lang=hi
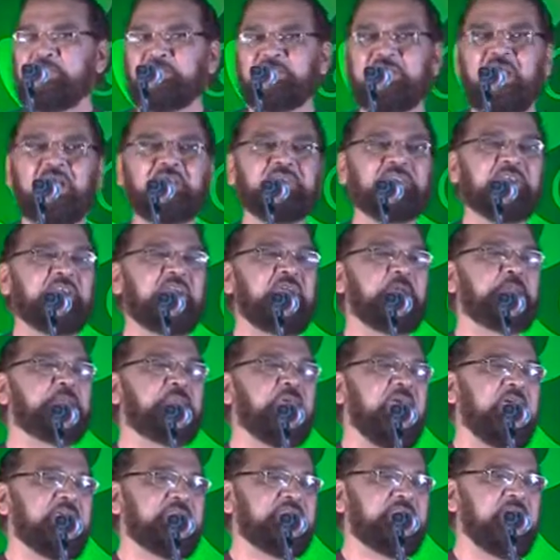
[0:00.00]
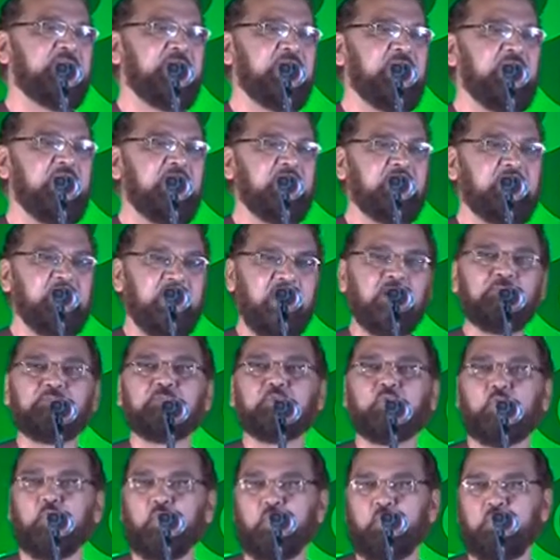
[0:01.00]
तरतीब कहते हैं क्रम
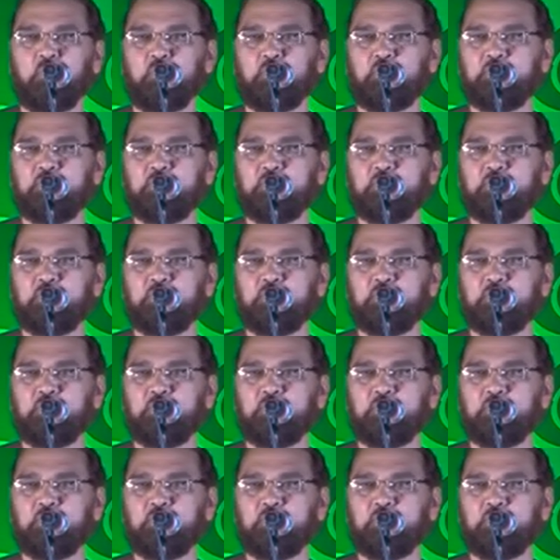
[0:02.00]
को